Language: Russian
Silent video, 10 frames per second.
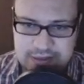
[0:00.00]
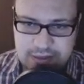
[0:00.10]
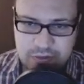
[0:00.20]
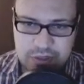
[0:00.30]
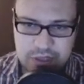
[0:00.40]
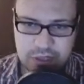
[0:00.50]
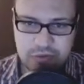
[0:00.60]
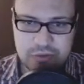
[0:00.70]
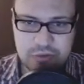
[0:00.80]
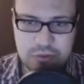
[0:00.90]
да, убирай ее
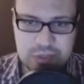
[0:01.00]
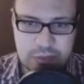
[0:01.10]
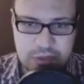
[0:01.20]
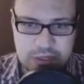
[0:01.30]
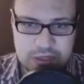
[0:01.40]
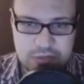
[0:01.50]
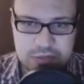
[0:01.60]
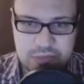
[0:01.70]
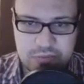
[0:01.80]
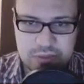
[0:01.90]
всю до сепаратора, вон
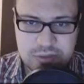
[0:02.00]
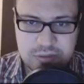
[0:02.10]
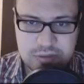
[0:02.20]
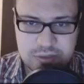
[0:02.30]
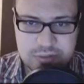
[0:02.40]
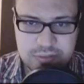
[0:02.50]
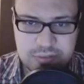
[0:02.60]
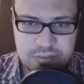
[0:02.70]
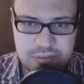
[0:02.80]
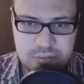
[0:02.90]
там он, который,
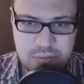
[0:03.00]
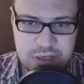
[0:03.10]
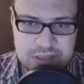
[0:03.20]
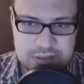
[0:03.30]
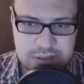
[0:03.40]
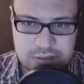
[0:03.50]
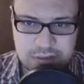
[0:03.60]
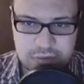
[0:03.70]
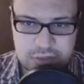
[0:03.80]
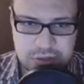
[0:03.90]
ну, красный
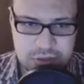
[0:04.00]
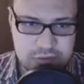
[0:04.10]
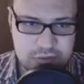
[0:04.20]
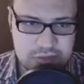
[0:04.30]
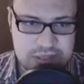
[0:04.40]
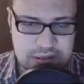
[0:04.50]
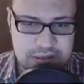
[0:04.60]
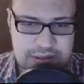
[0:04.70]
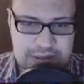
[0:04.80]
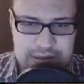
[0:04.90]
такой, увидишь, он один.
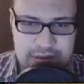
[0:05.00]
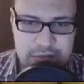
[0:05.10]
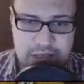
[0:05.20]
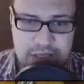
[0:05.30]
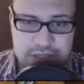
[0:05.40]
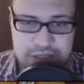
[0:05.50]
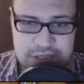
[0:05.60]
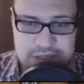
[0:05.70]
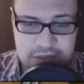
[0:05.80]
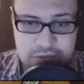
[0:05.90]
Вот, я же
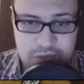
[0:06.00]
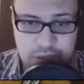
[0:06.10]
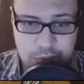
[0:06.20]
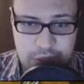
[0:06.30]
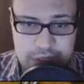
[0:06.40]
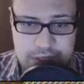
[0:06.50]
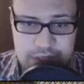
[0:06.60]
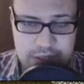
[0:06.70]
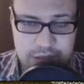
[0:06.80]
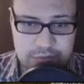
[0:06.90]
сделал все компактнее,
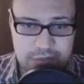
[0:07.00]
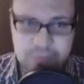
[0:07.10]
я, у меня